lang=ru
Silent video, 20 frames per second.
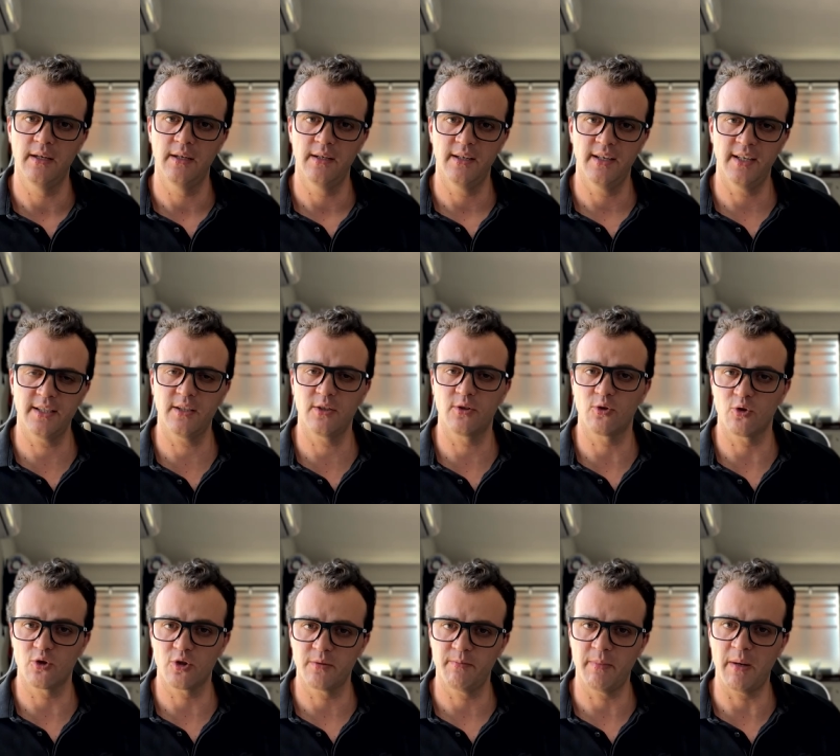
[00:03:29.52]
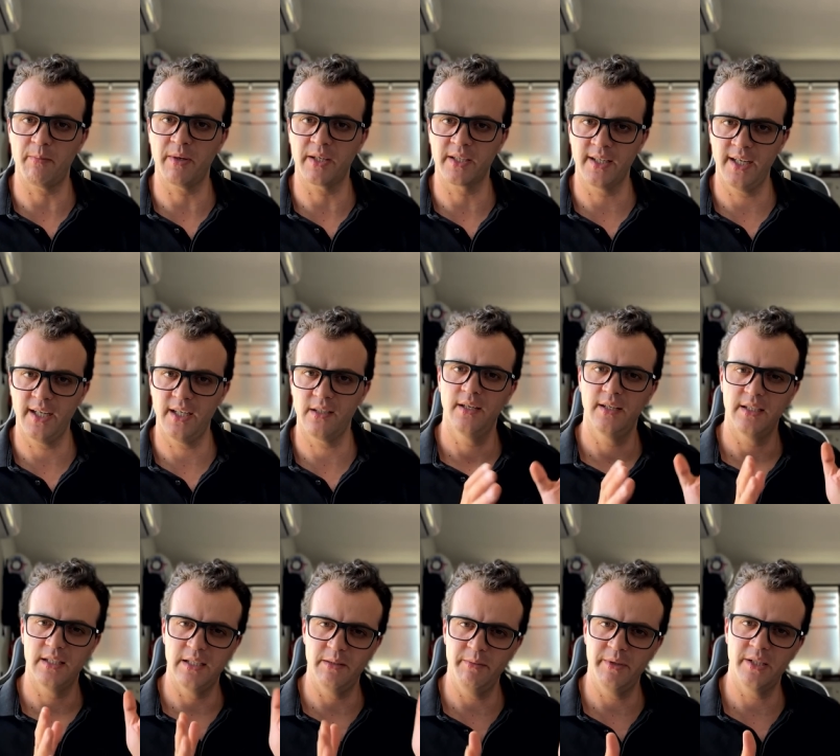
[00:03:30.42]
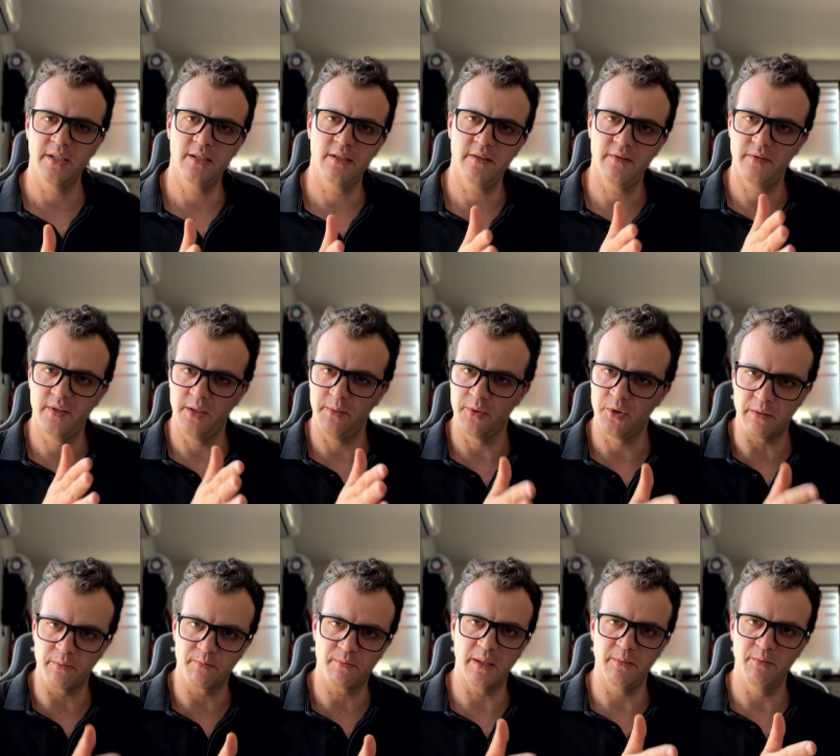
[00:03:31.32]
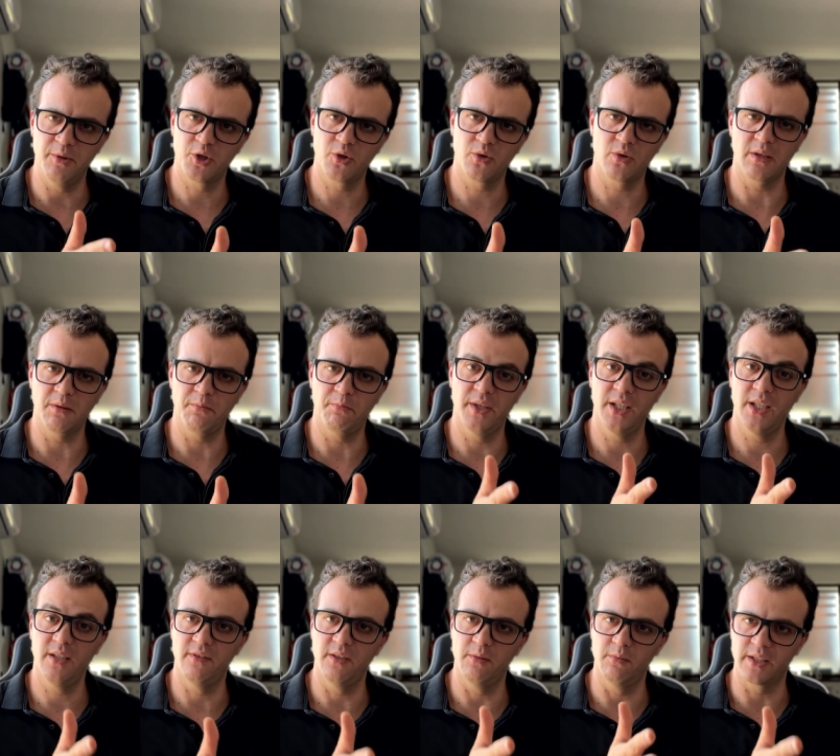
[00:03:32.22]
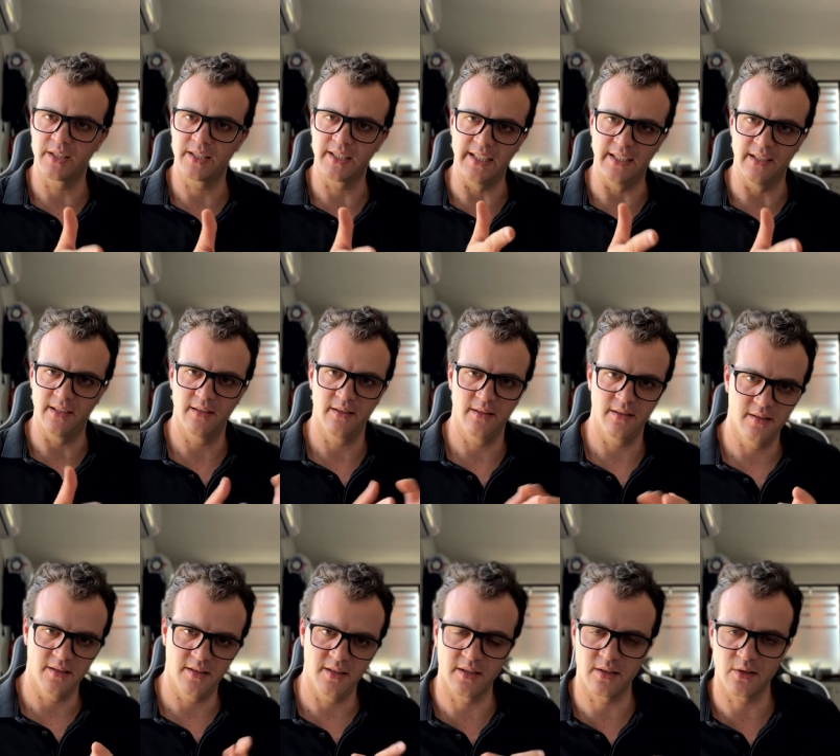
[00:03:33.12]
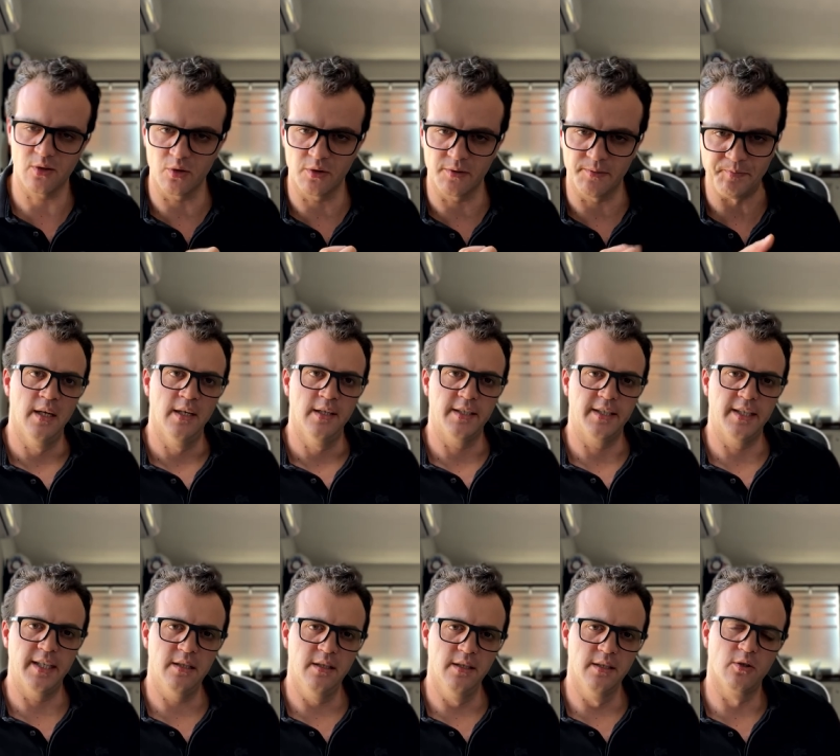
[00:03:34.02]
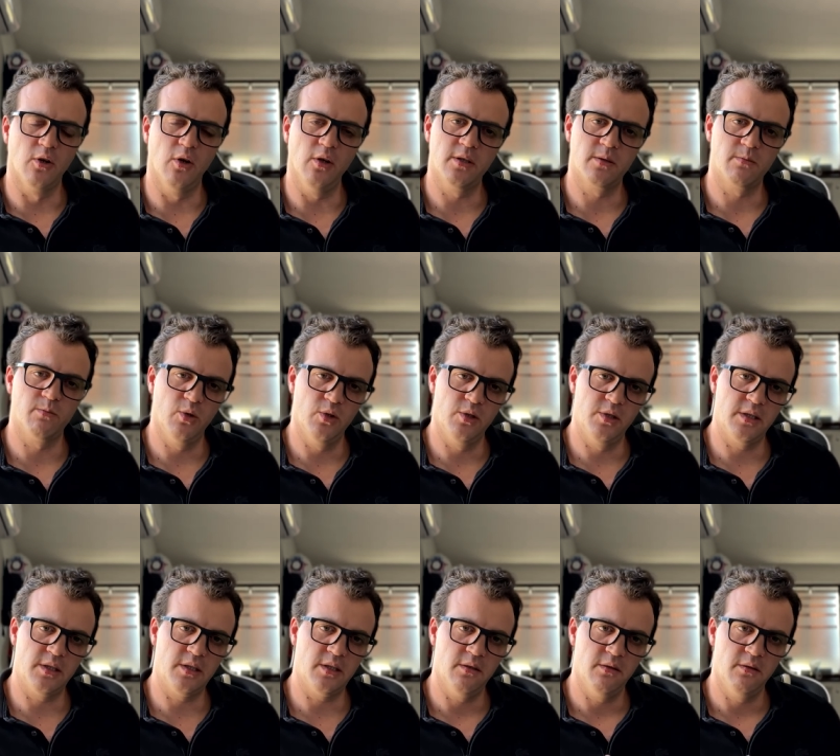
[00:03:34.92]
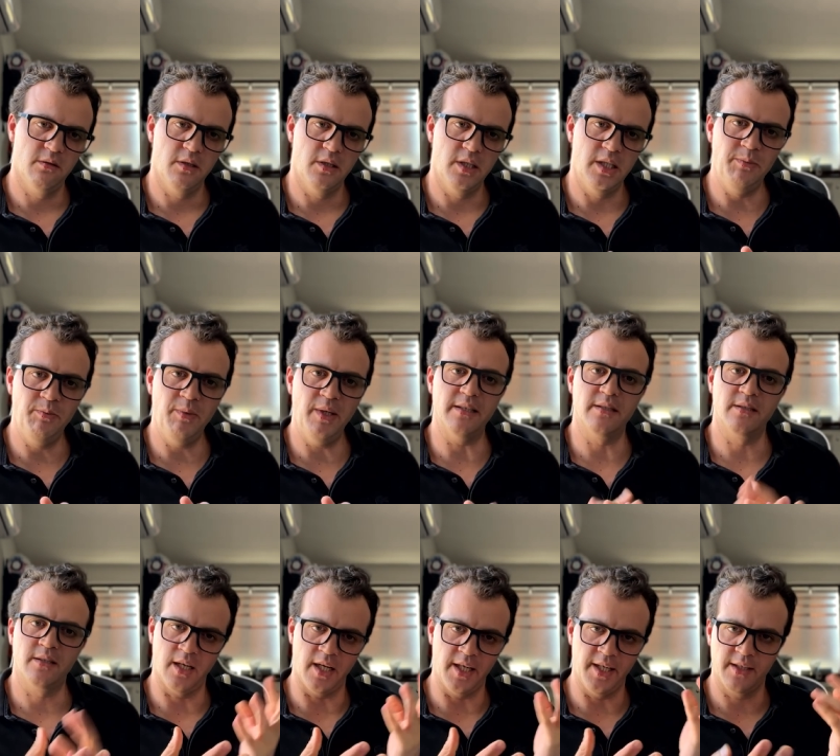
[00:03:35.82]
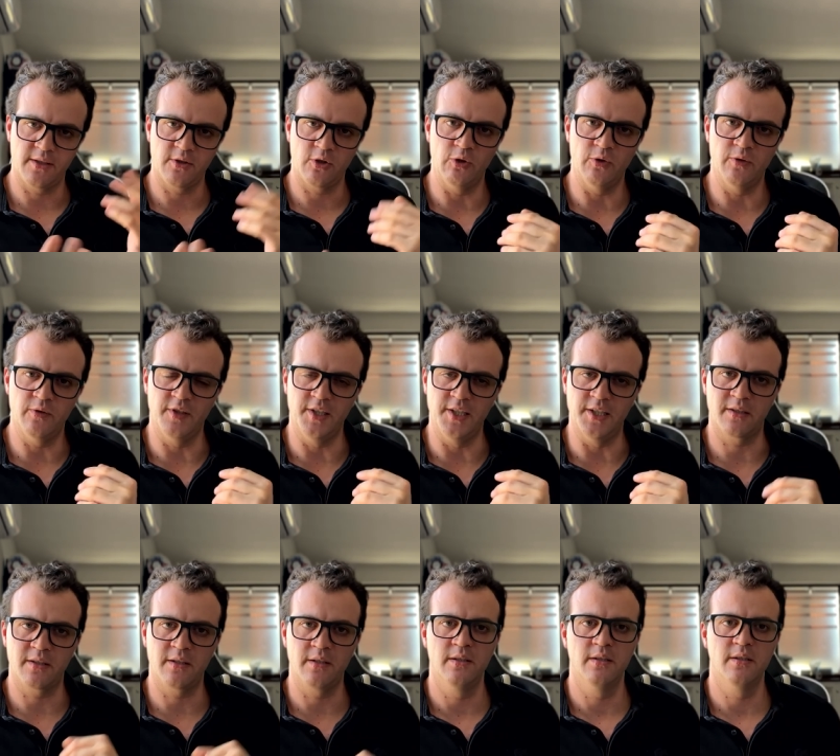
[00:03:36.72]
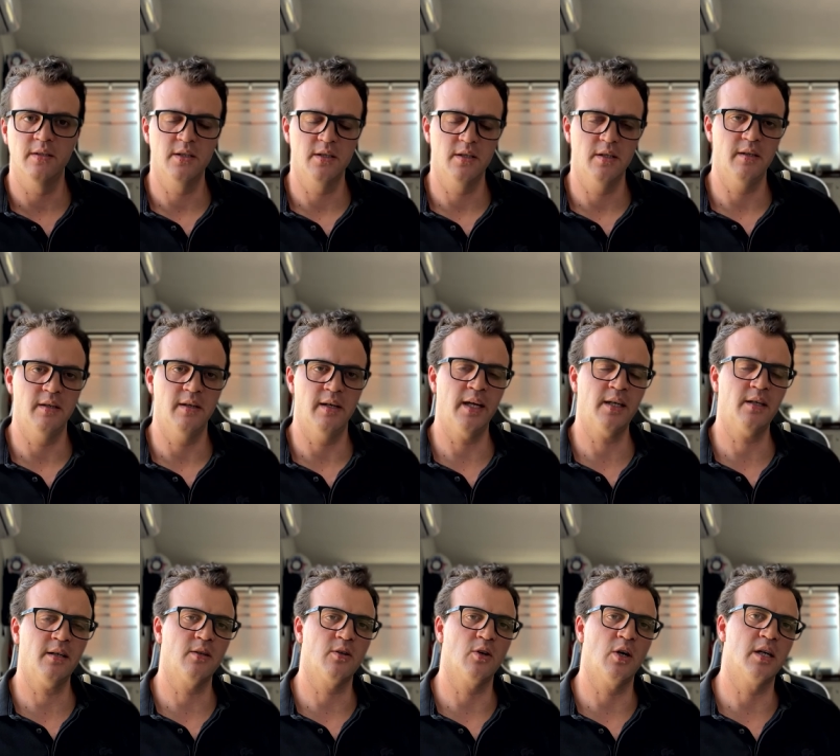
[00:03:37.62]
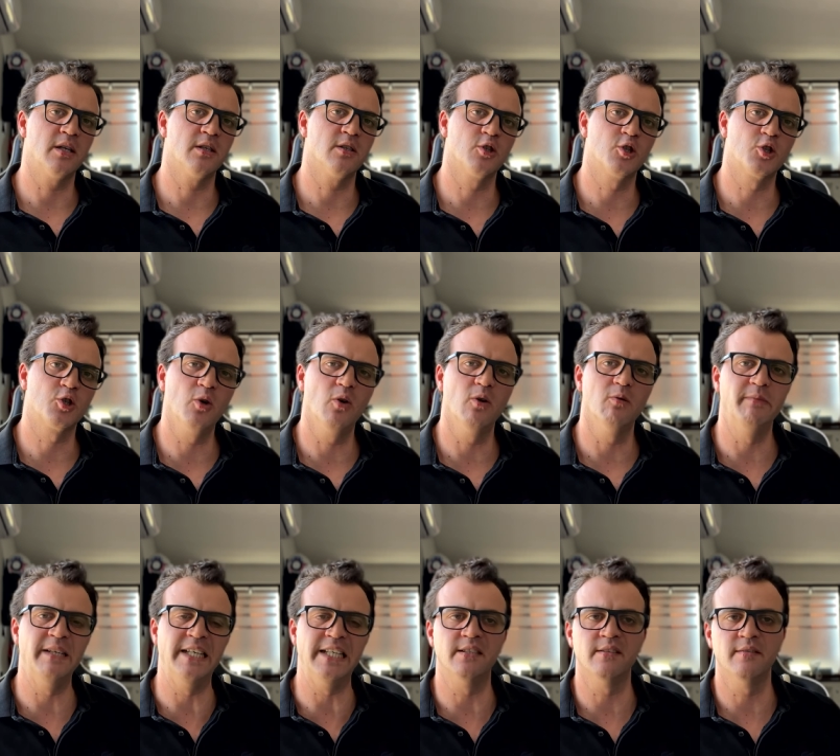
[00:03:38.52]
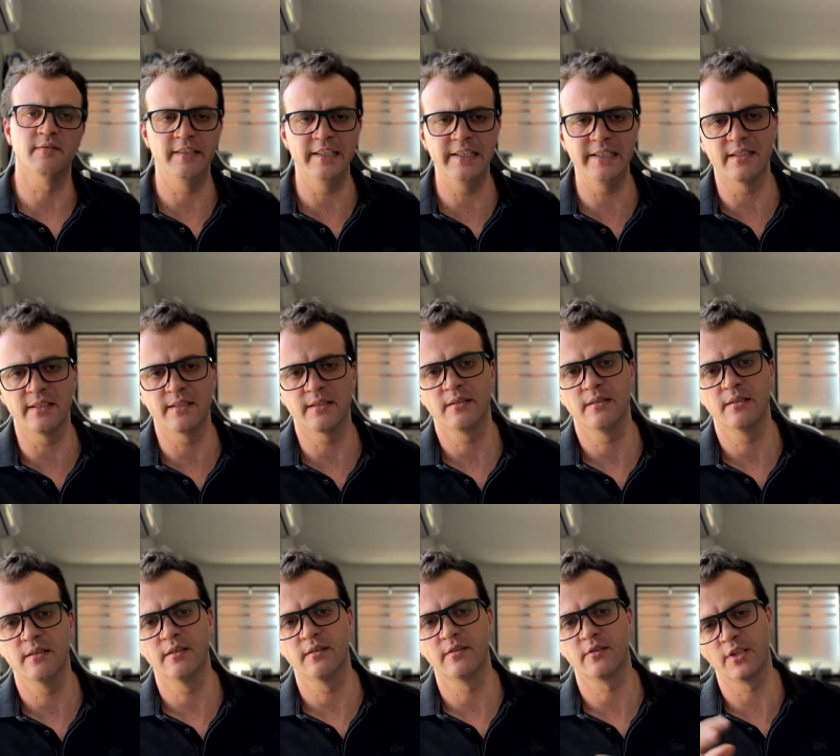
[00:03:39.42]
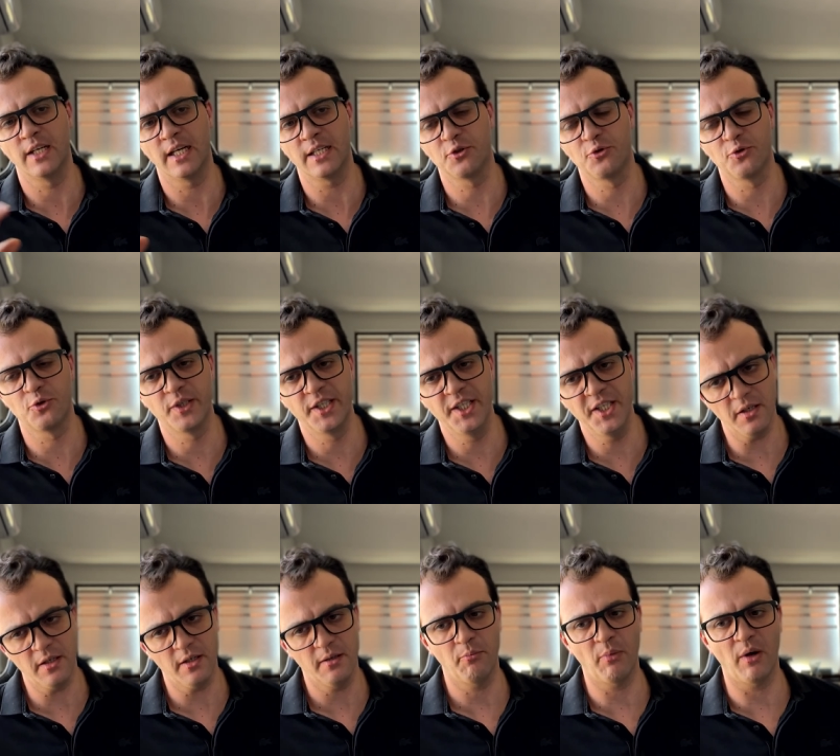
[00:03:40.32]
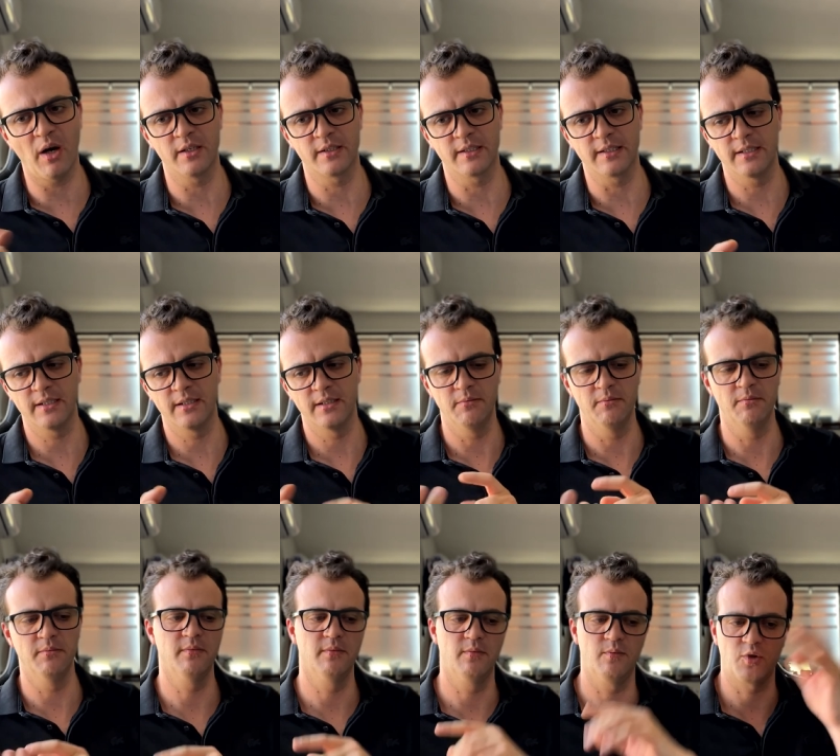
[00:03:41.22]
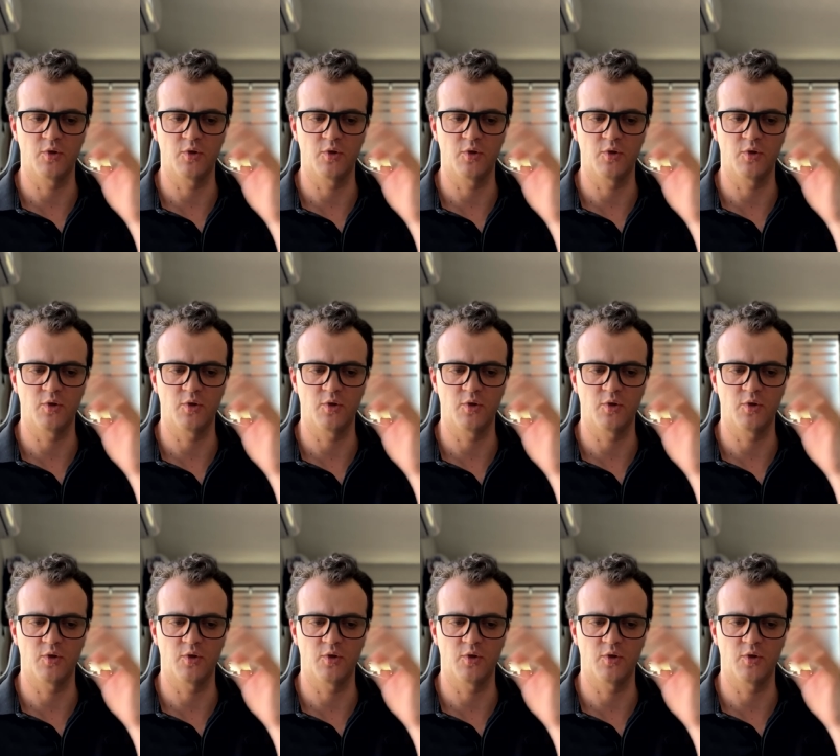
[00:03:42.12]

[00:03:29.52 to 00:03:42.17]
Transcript: Это тоже попадает именно в временной промежуток предвыборный сезон. Если доллар будет иметь коррекцию вниз это должно быть видно на других парах с